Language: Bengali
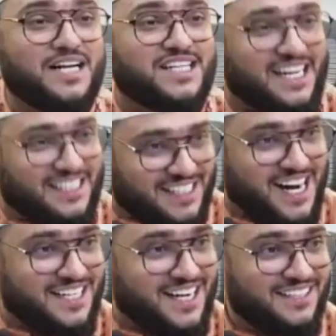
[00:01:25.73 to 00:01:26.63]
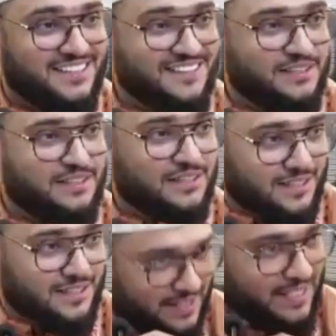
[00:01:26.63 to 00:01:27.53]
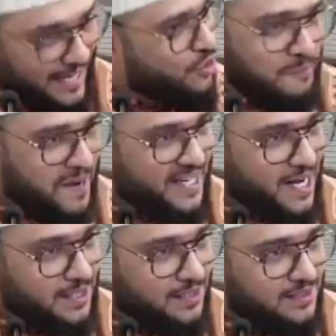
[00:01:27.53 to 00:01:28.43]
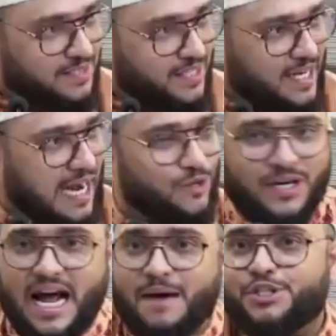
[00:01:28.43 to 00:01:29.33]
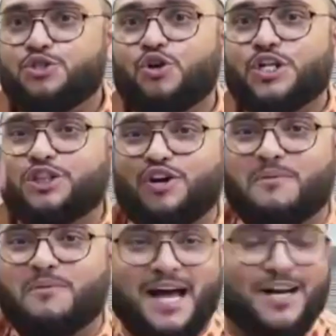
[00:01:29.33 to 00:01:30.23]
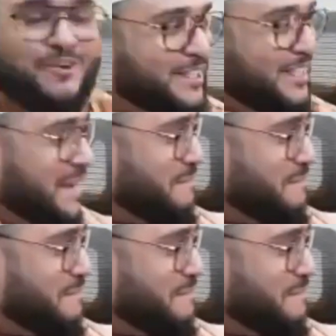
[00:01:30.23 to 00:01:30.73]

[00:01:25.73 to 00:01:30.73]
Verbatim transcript: না আসে না কেন পারি নাই কারণ আমি চরিত্রবান হইতে পারি